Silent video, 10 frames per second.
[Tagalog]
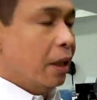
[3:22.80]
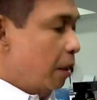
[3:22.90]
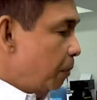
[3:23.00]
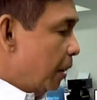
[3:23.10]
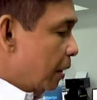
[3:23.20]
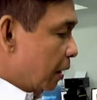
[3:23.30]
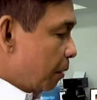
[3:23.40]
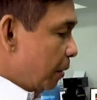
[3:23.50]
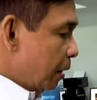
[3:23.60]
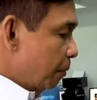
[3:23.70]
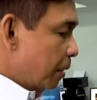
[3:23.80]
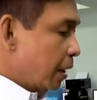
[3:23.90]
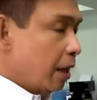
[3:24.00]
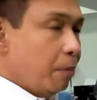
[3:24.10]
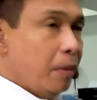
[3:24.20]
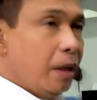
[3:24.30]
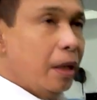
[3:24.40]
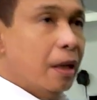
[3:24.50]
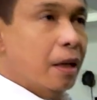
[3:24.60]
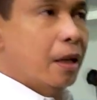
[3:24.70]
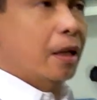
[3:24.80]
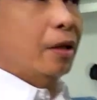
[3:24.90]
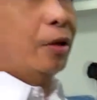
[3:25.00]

Bigyan kami ng mga heavy uh,